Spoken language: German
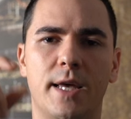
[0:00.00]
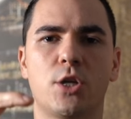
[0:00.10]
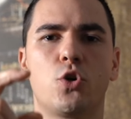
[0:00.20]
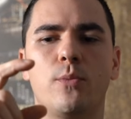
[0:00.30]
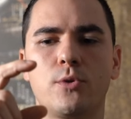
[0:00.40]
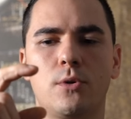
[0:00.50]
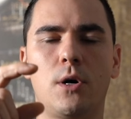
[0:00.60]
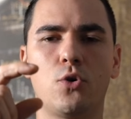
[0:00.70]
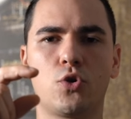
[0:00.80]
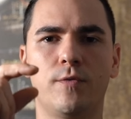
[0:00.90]
Dash
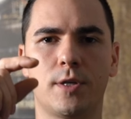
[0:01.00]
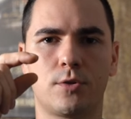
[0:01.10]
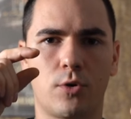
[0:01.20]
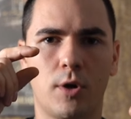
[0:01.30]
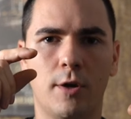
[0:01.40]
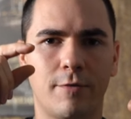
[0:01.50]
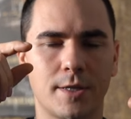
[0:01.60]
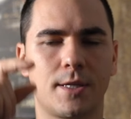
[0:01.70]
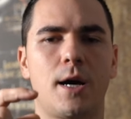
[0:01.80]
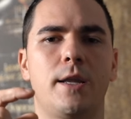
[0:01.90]
umzutauschen, was noch
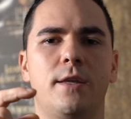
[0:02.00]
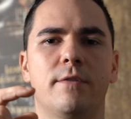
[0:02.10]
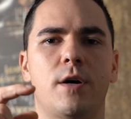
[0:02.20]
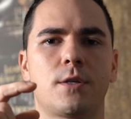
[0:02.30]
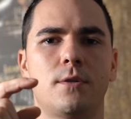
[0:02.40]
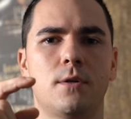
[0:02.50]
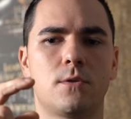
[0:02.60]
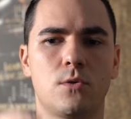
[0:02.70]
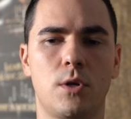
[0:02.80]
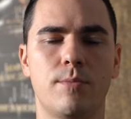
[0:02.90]
fast gar nicht gewachsen
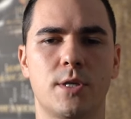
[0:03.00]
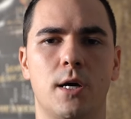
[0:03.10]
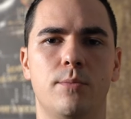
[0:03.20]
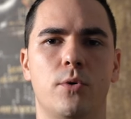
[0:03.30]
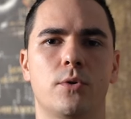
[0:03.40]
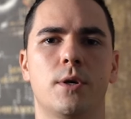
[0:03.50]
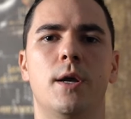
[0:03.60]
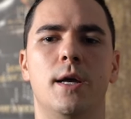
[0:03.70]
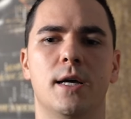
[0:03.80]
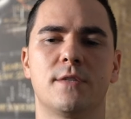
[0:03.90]
ist zu dem Zeitpunkt.
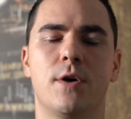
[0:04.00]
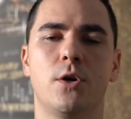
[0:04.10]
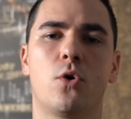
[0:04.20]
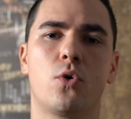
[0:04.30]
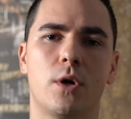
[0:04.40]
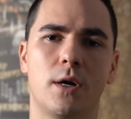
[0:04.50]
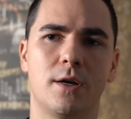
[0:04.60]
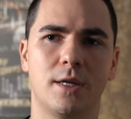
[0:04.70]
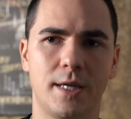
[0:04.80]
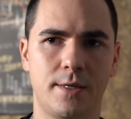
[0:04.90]
Es war ja auch
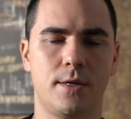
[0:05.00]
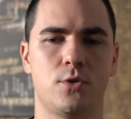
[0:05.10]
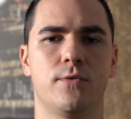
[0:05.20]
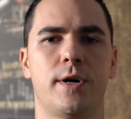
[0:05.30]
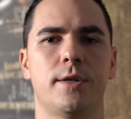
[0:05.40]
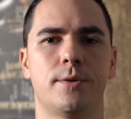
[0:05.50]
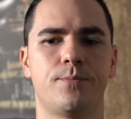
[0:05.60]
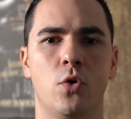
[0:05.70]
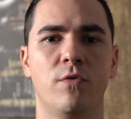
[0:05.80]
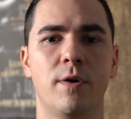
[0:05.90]
richtig soweit.
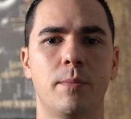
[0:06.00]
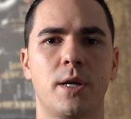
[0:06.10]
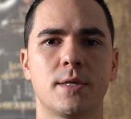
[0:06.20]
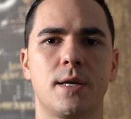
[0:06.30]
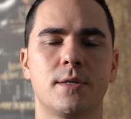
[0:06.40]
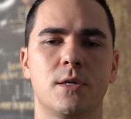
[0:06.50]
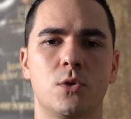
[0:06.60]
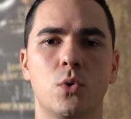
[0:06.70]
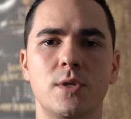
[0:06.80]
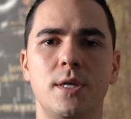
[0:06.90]
Und wenn man das Ganze
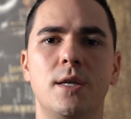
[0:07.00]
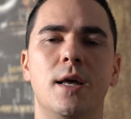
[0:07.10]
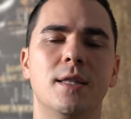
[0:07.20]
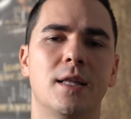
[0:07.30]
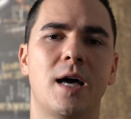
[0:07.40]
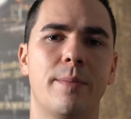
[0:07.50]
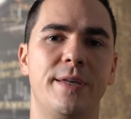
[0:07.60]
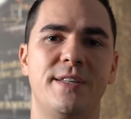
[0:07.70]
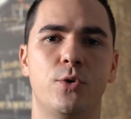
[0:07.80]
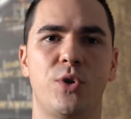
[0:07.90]
so sieht, dann habe
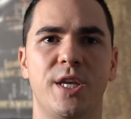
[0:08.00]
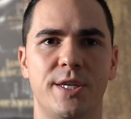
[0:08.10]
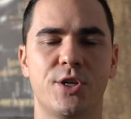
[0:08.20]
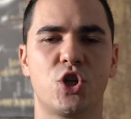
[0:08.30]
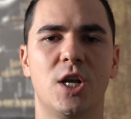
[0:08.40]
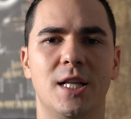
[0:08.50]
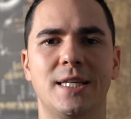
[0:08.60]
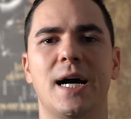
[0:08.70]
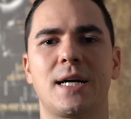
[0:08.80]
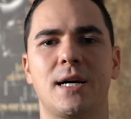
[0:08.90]
ich theoretisch
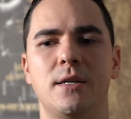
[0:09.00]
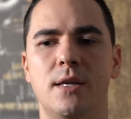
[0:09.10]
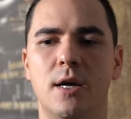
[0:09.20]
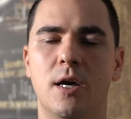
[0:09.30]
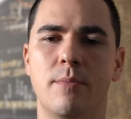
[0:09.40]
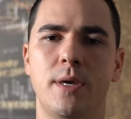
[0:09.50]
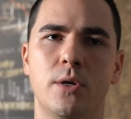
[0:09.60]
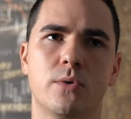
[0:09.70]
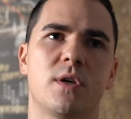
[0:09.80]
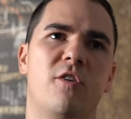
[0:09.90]
gar kein
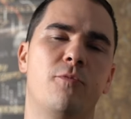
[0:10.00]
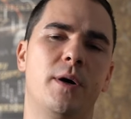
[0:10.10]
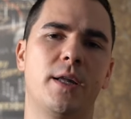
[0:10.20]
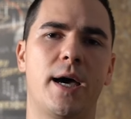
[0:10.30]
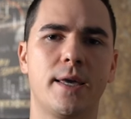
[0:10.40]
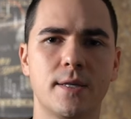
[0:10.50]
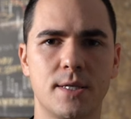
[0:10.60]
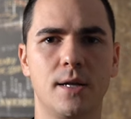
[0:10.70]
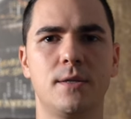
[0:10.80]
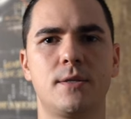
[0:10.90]
Minus auf mein
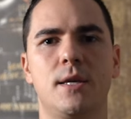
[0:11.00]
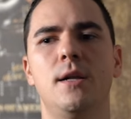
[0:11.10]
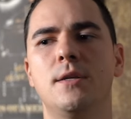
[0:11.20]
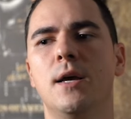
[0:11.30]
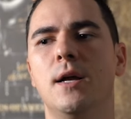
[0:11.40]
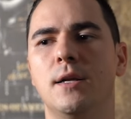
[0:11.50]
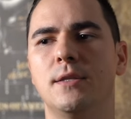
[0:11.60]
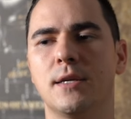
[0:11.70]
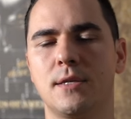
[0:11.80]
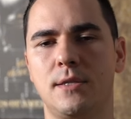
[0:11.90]
eingezahltes Geld.
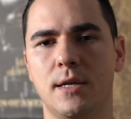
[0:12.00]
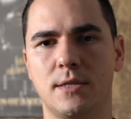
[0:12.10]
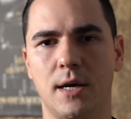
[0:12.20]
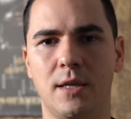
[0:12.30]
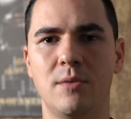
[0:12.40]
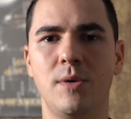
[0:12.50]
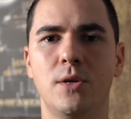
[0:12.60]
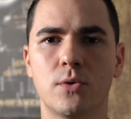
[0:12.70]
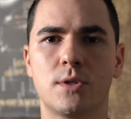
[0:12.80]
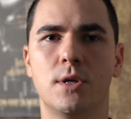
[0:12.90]
Das ist jetzt ein
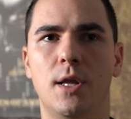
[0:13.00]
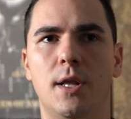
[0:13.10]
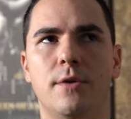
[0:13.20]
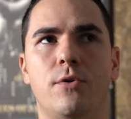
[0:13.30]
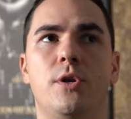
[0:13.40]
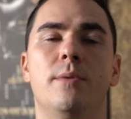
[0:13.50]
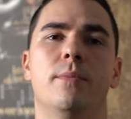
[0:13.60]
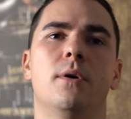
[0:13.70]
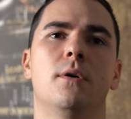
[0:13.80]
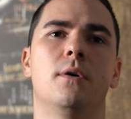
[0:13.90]
Minus von
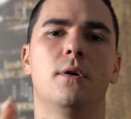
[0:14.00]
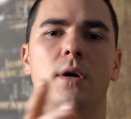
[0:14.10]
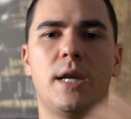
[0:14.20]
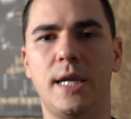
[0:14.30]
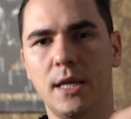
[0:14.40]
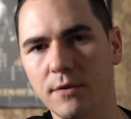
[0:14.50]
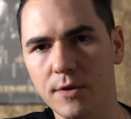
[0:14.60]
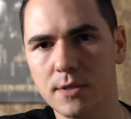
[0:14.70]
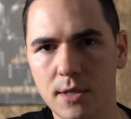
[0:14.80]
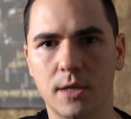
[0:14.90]
dem
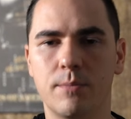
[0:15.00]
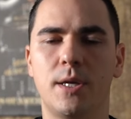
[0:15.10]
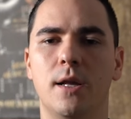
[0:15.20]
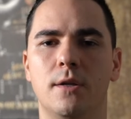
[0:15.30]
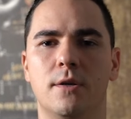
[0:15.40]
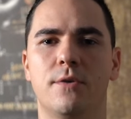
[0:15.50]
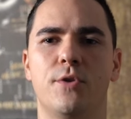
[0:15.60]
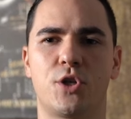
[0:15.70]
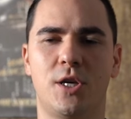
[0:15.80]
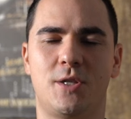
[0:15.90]
reinvestierten Geld.
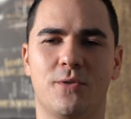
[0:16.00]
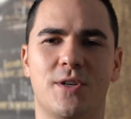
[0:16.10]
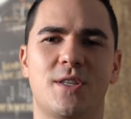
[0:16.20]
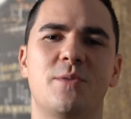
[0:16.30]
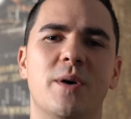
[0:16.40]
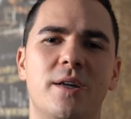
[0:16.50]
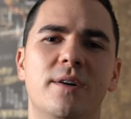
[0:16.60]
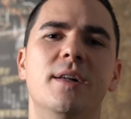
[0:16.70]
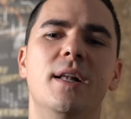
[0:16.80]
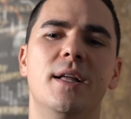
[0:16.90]
Verstehst du, was ich
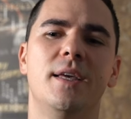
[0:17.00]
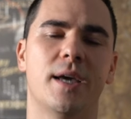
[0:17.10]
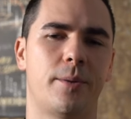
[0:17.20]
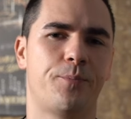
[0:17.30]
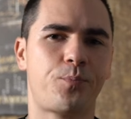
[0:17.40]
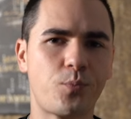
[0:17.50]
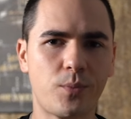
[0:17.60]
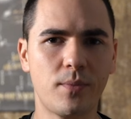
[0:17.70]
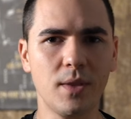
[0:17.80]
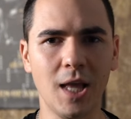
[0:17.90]
meine? Ja,
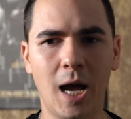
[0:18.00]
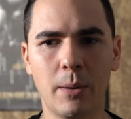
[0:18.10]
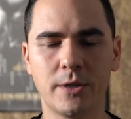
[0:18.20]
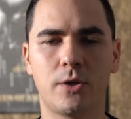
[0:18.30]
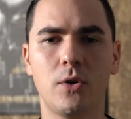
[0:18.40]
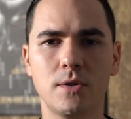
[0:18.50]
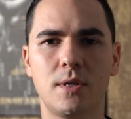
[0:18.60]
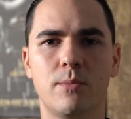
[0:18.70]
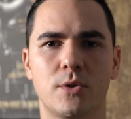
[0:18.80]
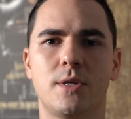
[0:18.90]
aber
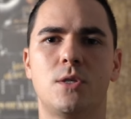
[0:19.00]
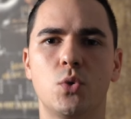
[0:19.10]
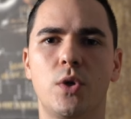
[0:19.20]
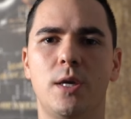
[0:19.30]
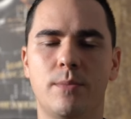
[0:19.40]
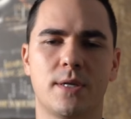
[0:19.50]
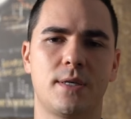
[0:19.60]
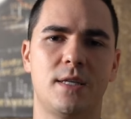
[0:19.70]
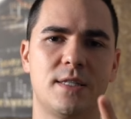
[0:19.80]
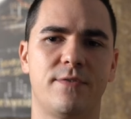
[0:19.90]
trotzdem muss ich zugeben, dass
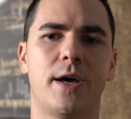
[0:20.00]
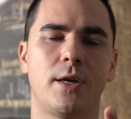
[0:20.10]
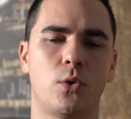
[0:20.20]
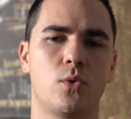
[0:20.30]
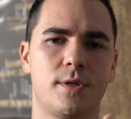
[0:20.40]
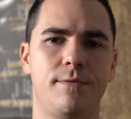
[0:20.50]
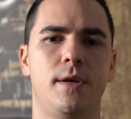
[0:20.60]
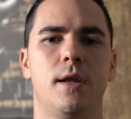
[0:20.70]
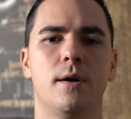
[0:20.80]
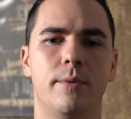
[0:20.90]
ich zwei große
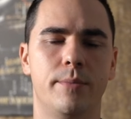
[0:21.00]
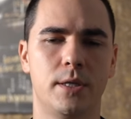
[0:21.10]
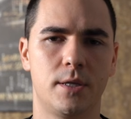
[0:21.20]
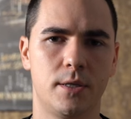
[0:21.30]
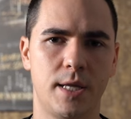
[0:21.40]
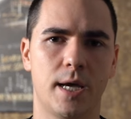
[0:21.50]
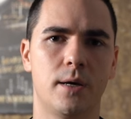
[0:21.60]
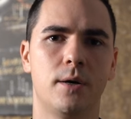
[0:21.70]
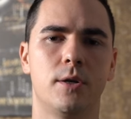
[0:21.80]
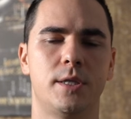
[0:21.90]
Fehler mit
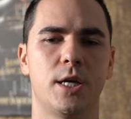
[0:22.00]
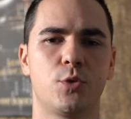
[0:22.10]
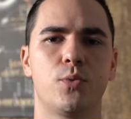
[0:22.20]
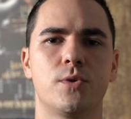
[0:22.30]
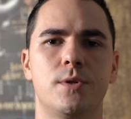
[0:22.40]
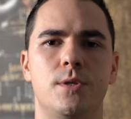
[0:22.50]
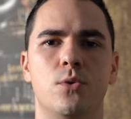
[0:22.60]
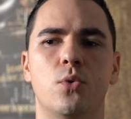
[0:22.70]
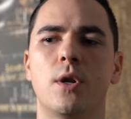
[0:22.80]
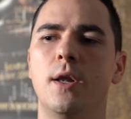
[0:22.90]
der
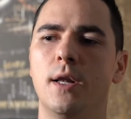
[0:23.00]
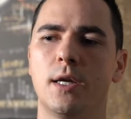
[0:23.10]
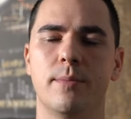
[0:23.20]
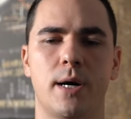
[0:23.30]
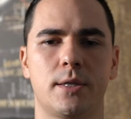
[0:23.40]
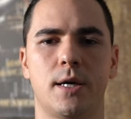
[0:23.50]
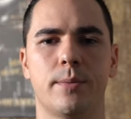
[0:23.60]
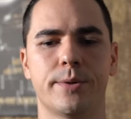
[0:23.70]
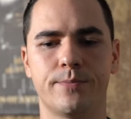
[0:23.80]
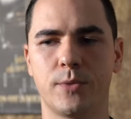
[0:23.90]
Dash-Position gemacht
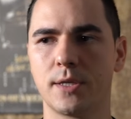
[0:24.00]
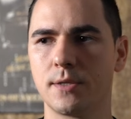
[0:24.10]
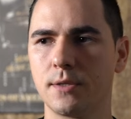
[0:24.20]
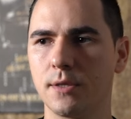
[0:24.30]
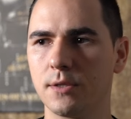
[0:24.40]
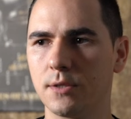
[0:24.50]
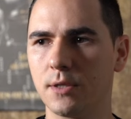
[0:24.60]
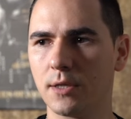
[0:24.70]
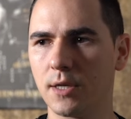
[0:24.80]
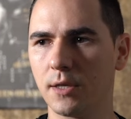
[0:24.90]
habe. Das, ist es,
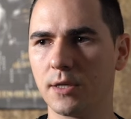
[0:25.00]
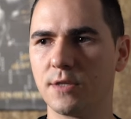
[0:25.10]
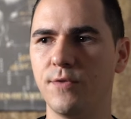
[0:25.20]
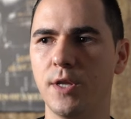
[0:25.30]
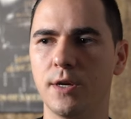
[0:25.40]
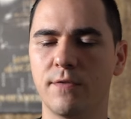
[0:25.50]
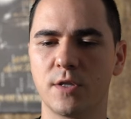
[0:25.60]
das hat jetzt weniger